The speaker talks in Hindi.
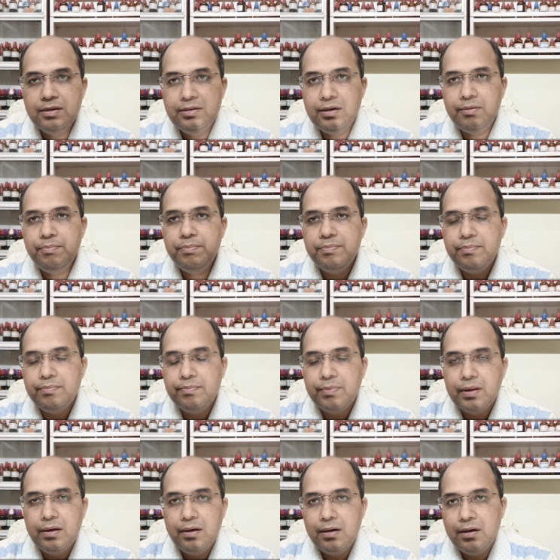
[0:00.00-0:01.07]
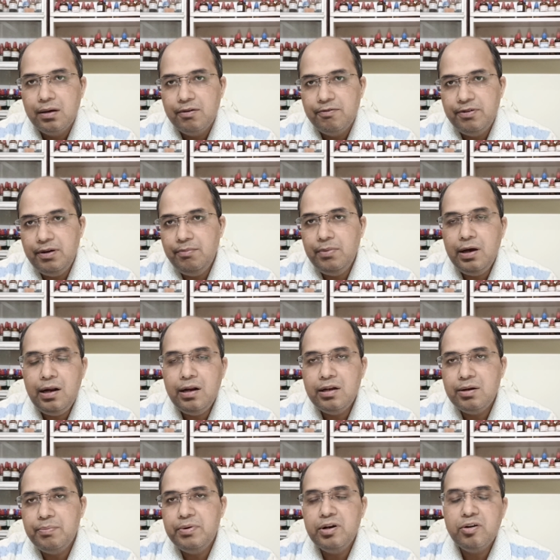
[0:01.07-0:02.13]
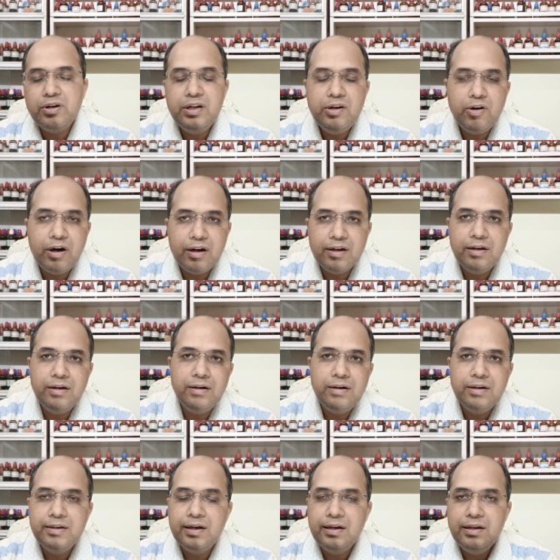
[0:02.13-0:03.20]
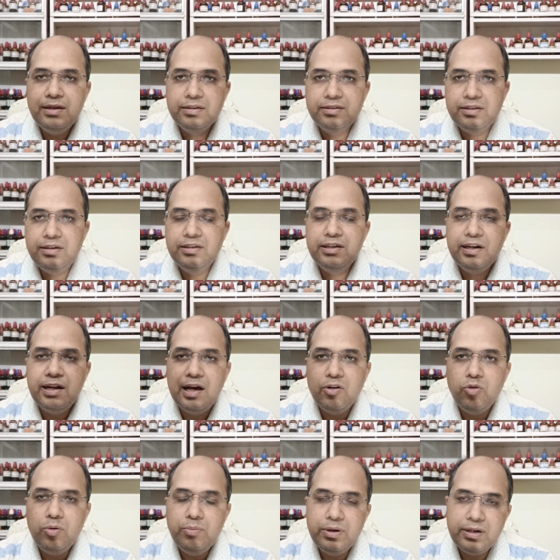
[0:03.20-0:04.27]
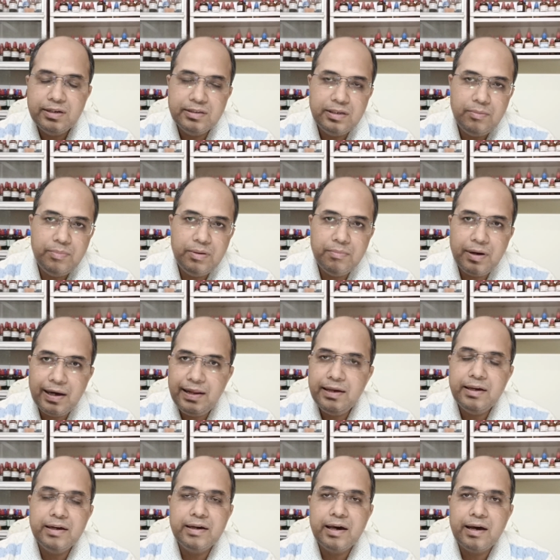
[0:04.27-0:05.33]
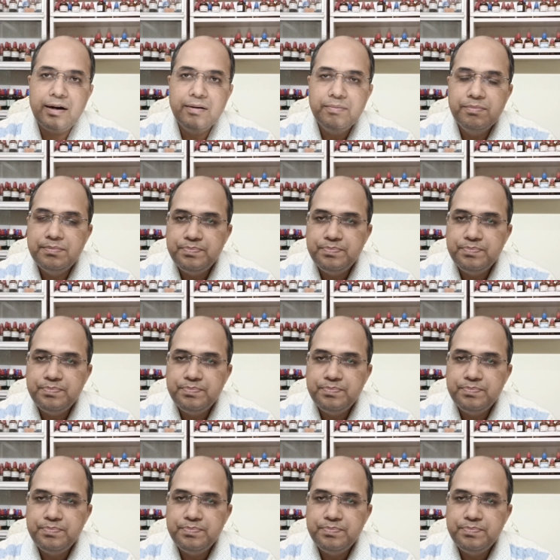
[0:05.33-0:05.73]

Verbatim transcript: जब फीमेल रिप्रोडक्टिव ऑर्गन यानी स्त्री जननांगों में किसी बीमारी के कारण